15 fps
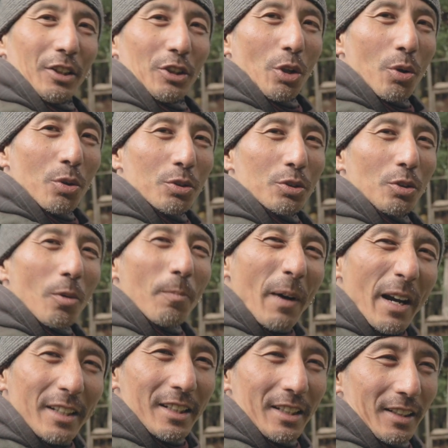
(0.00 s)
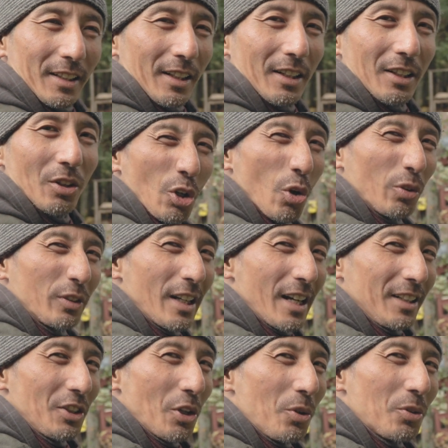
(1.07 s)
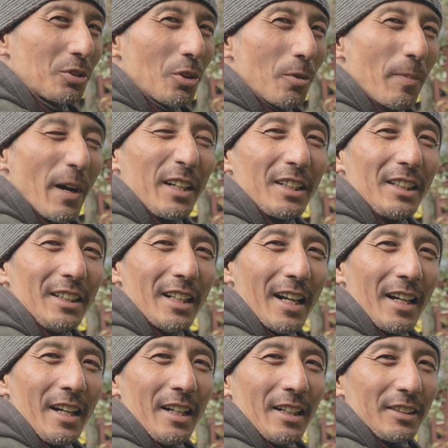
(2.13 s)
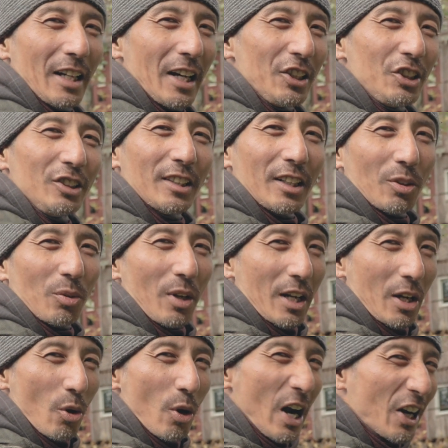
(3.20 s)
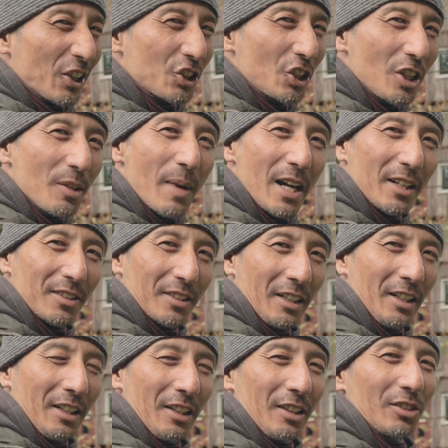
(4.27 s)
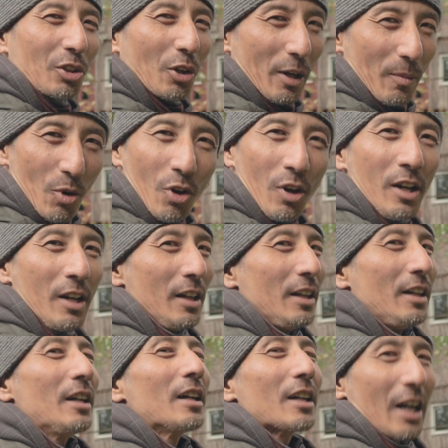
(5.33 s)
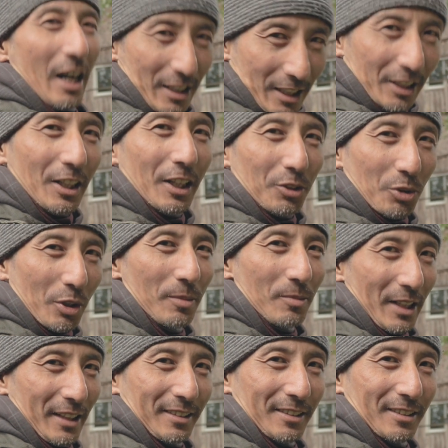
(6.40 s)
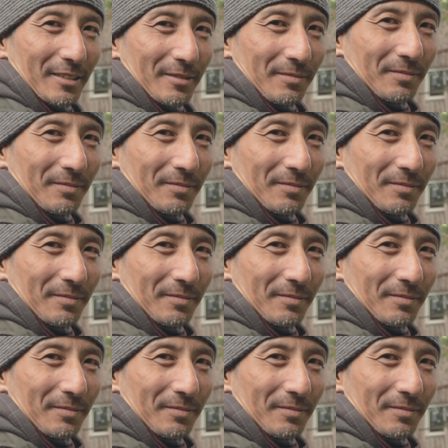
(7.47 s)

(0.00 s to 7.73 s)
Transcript: 4駆のバギー。こんな4駆のバギーで大自然の中を走り回る。それもカナディアンドリームです。